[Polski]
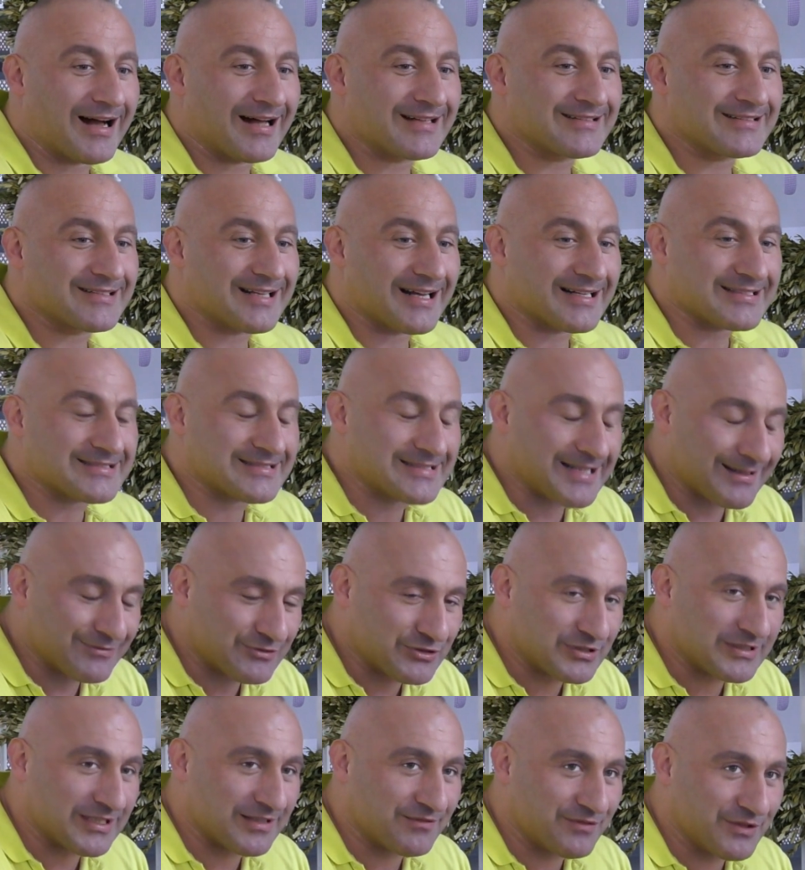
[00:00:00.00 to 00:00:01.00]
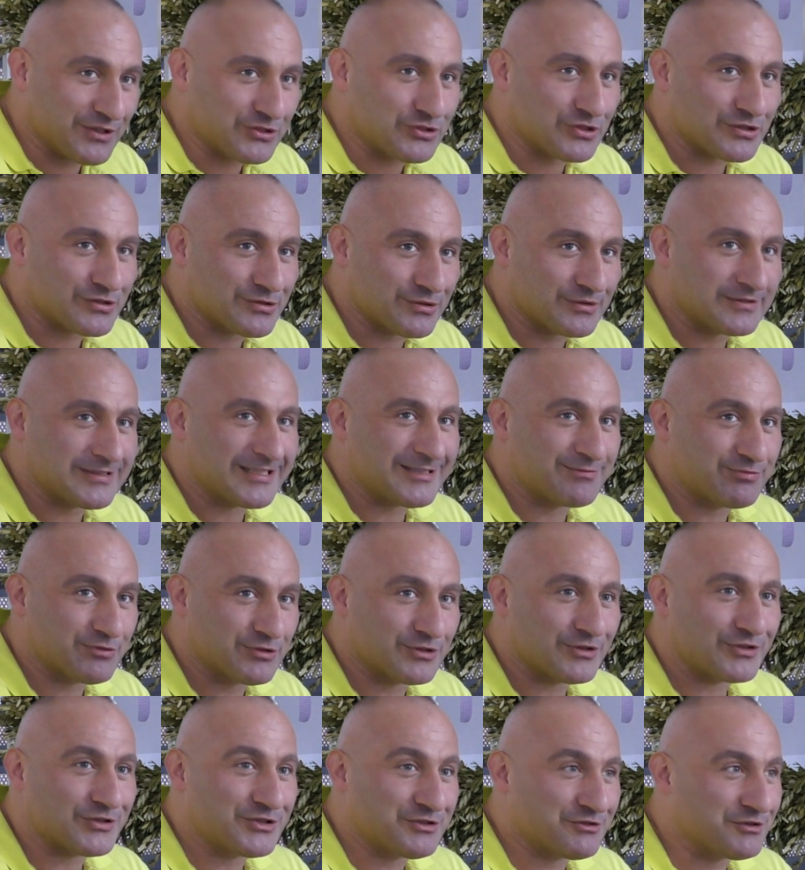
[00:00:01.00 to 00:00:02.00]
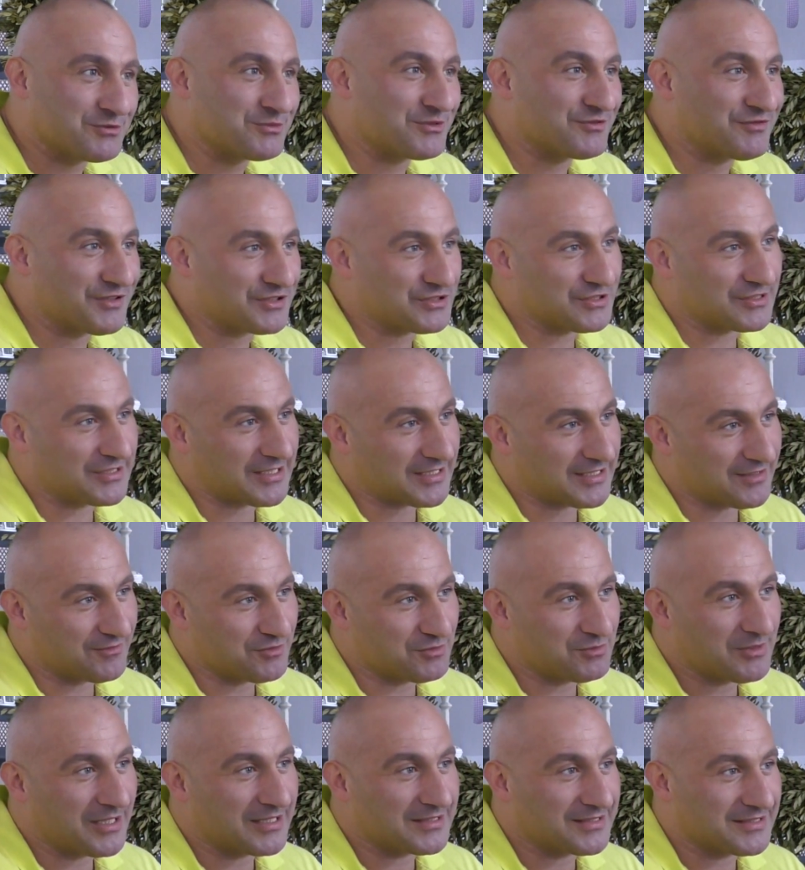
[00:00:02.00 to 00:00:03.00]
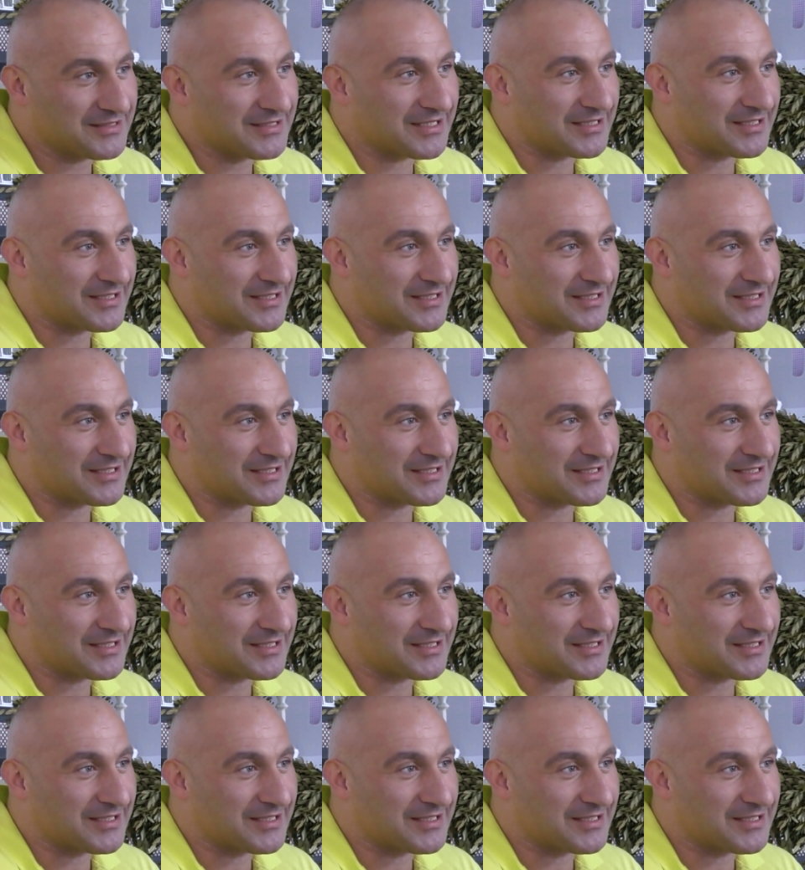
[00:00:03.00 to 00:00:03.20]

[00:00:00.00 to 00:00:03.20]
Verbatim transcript: a, a, zawsze największy sukces przynosiły mi właśnie takie wymiany